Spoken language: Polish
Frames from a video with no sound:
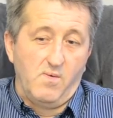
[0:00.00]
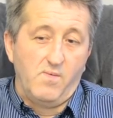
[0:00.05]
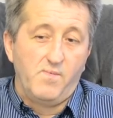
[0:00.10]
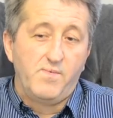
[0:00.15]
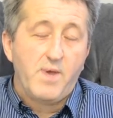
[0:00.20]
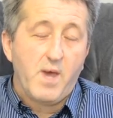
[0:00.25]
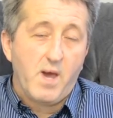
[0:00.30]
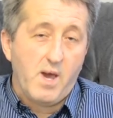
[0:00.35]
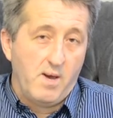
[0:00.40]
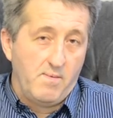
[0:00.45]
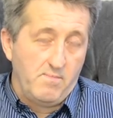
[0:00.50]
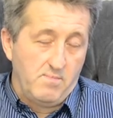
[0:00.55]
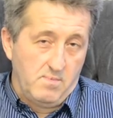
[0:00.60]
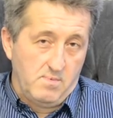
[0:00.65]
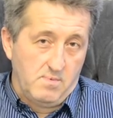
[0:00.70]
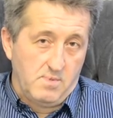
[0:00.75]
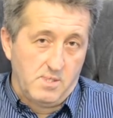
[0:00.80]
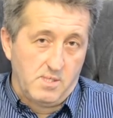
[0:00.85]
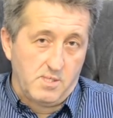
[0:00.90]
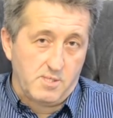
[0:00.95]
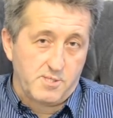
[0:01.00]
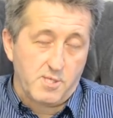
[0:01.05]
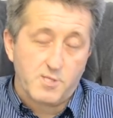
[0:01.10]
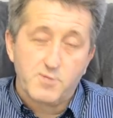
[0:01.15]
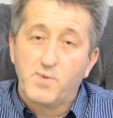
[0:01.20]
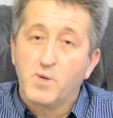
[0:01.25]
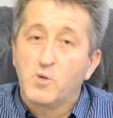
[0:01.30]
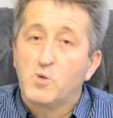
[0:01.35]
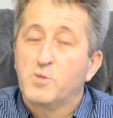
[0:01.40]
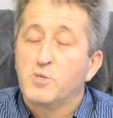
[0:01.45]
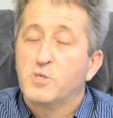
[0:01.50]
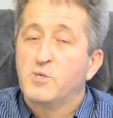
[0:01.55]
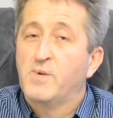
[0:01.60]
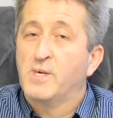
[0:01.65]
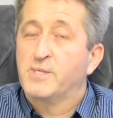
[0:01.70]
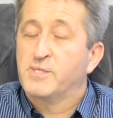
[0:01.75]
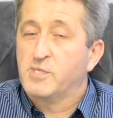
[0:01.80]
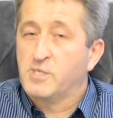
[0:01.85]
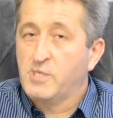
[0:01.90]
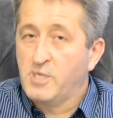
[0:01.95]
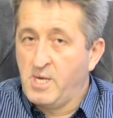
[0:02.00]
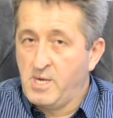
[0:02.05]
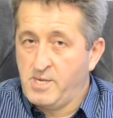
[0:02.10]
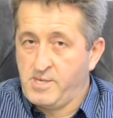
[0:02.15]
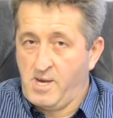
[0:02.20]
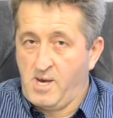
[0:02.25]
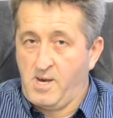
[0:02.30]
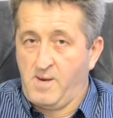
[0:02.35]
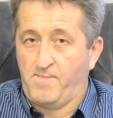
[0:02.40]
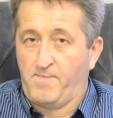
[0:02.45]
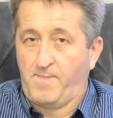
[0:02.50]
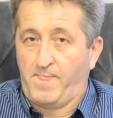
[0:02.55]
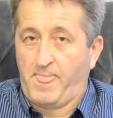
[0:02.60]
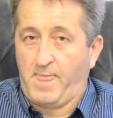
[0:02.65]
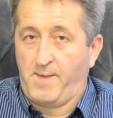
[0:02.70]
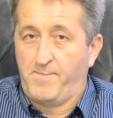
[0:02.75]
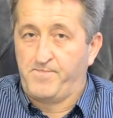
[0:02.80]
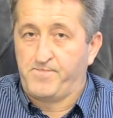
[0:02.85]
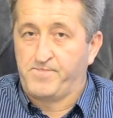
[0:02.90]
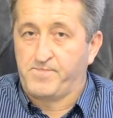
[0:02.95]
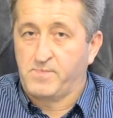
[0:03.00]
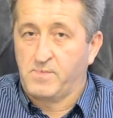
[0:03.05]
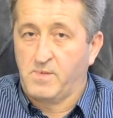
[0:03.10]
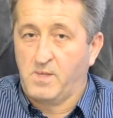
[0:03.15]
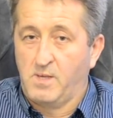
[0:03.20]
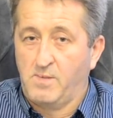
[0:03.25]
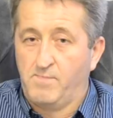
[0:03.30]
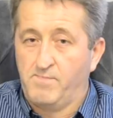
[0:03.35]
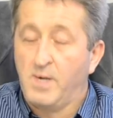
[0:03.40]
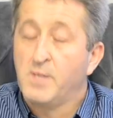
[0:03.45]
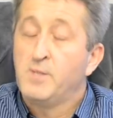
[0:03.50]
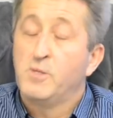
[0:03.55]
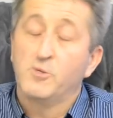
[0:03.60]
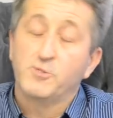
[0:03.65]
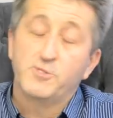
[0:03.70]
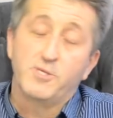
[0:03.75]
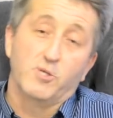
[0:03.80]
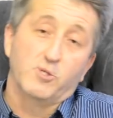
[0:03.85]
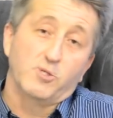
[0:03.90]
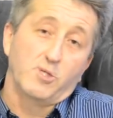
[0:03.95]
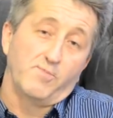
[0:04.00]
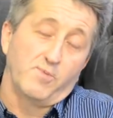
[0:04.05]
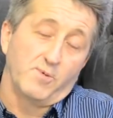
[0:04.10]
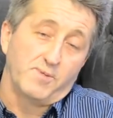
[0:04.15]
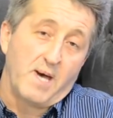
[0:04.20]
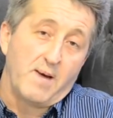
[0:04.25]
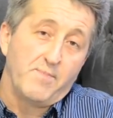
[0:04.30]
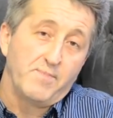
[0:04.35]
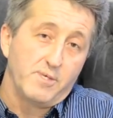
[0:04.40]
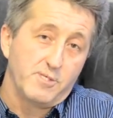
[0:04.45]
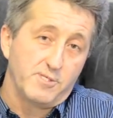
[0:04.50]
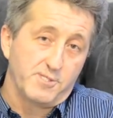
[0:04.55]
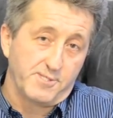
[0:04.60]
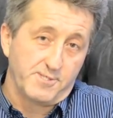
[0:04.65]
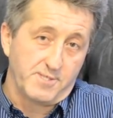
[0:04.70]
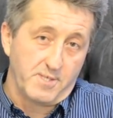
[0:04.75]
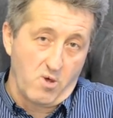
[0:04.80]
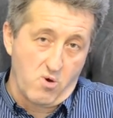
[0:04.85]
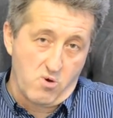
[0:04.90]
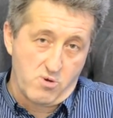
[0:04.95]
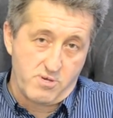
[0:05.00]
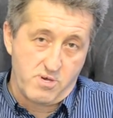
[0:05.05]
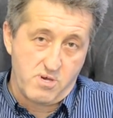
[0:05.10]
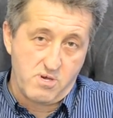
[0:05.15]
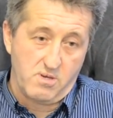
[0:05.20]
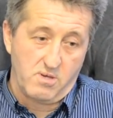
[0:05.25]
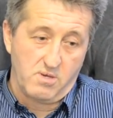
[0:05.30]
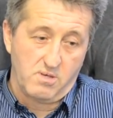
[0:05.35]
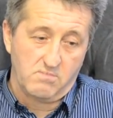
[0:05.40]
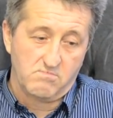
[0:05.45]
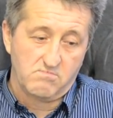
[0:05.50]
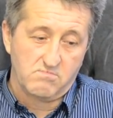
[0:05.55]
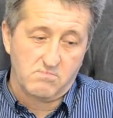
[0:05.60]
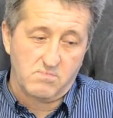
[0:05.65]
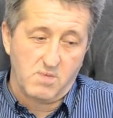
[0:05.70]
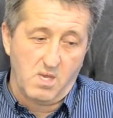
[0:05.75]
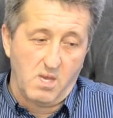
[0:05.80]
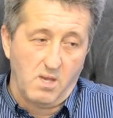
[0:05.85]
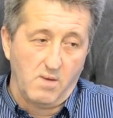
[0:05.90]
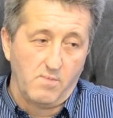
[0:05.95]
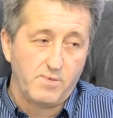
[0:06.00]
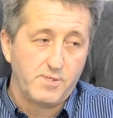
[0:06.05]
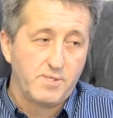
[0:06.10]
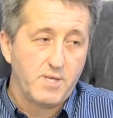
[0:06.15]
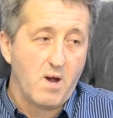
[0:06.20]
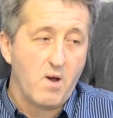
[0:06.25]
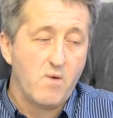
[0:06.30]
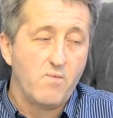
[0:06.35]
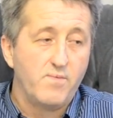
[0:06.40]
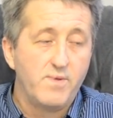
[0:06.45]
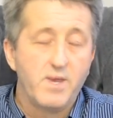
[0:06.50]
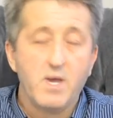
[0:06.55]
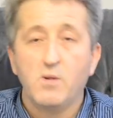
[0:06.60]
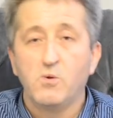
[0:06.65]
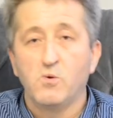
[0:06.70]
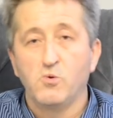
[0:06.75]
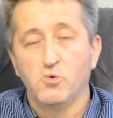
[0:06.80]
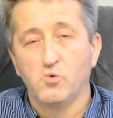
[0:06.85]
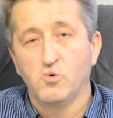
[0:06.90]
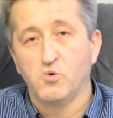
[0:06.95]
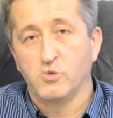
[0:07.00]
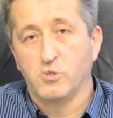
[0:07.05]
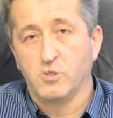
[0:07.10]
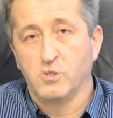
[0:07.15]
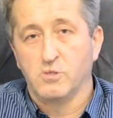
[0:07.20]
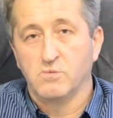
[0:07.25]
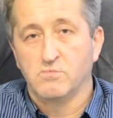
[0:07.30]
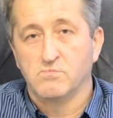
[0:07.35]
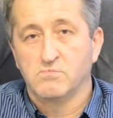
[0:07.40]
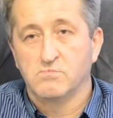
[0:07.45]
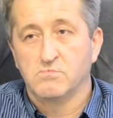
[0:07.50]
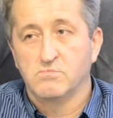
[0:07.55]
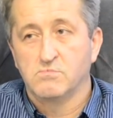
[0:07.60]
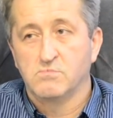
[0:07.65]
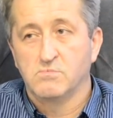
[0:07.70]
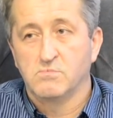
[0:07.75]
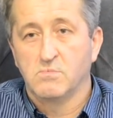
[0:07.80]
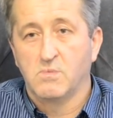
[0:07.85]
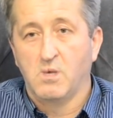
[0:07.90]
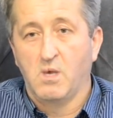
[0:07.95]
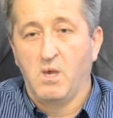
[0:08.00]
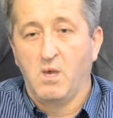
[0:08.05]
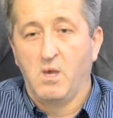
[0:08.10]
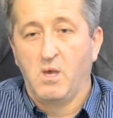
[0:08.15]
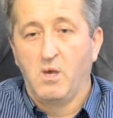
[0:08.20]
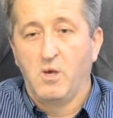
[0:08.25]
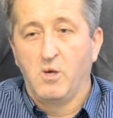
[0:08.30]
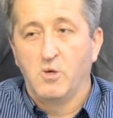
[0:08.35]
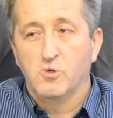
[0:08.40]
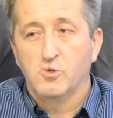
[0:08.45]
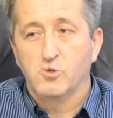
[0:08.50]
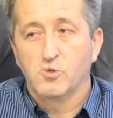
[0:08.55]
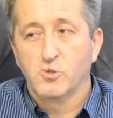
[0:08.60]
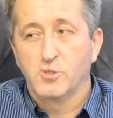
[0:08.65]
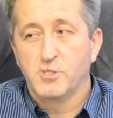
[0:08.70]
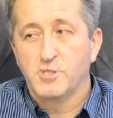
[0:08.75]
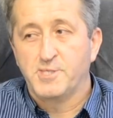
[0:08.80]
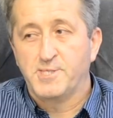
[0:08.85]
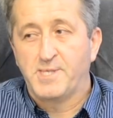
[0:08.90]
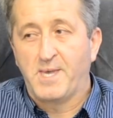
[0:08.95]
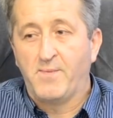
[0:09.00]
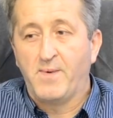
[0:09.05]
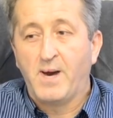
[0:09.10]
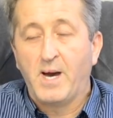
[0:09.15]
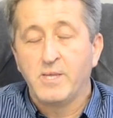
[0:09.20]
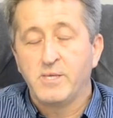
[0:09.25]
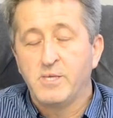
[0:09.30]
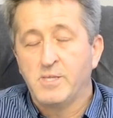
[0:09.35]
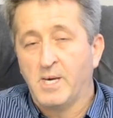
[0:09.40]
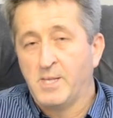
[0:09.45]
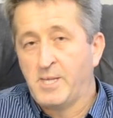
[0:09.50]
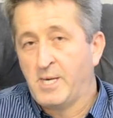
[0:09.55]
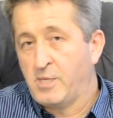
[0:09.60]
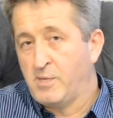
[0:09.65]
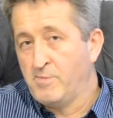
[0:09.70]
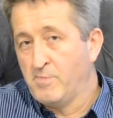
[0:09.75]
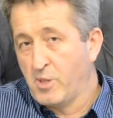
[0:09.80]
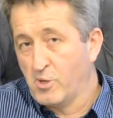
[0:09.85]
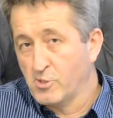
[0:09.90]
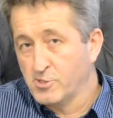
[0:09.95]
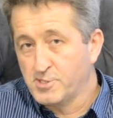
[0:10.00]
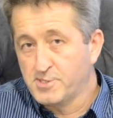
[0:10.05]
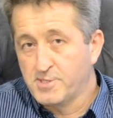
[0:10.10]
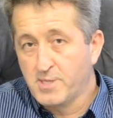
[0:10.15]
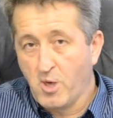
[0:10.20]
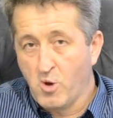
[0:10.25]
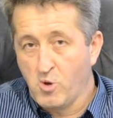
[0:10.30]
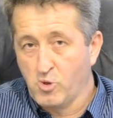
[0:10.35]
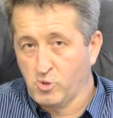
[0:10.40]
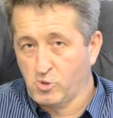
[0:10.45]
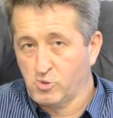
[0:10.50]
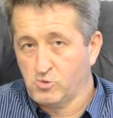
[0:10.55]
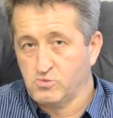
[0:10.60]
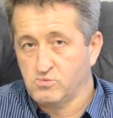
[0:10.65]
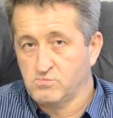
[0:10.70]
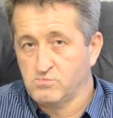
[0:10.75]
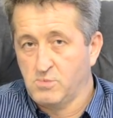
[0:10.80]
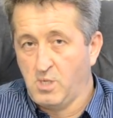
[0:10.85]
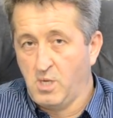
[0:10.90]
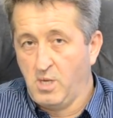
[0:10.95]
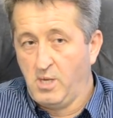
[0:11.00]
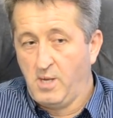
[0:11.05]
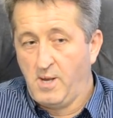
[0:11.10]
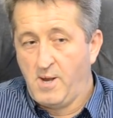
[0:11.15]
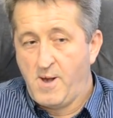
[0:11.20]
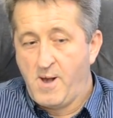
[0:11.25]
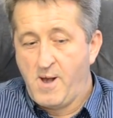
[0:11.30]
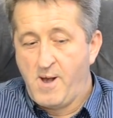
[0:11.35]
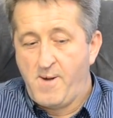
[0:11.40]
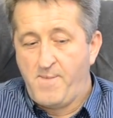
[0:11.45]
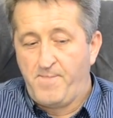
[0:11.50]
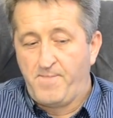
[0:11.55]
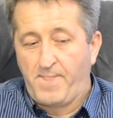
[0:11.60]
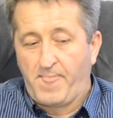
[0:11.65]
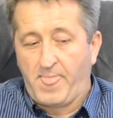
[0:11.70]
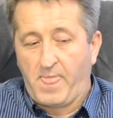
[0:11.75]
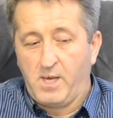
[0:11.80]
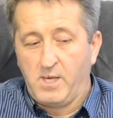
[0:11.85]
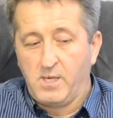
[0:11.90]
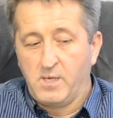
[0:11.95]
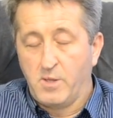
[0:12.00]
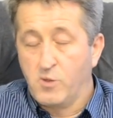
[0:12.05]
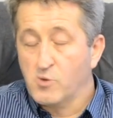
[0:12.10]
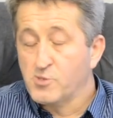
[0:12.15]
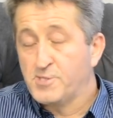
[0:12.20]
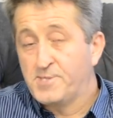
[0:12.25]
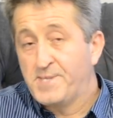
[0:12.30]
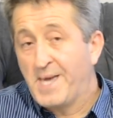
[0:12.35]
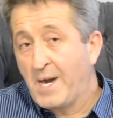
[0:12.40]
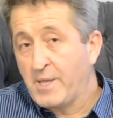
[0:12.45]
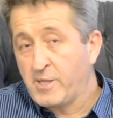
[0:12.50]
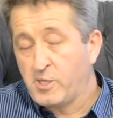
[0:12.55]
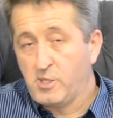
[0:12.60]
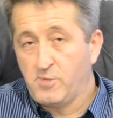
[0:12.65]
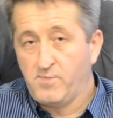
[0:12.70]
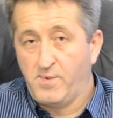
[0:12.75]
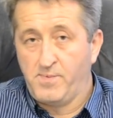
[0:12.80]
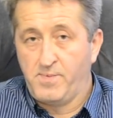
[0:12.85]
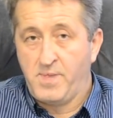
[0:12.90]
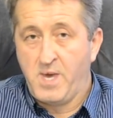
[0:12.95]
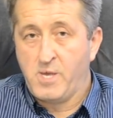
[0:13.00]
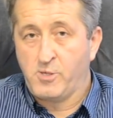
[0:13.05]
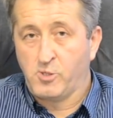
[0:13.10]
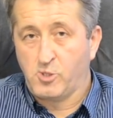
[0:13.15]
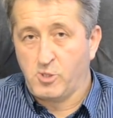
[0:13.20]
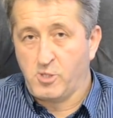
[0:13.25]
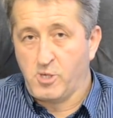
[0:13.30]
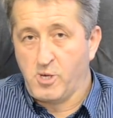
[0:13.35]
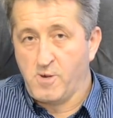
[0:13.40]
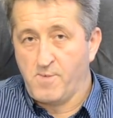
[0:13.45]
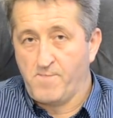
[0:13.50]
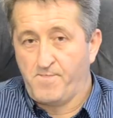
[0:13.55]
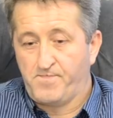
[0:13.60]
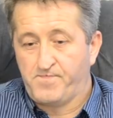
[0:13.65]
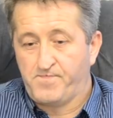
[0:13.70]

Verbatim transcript: Wiem ze swego doświadczenia, będąc jeszcze po tamtej stronie, Widziałem wielu ludzi, którzy stawali na takim rozdrożu, rozdarci wewnętrznie,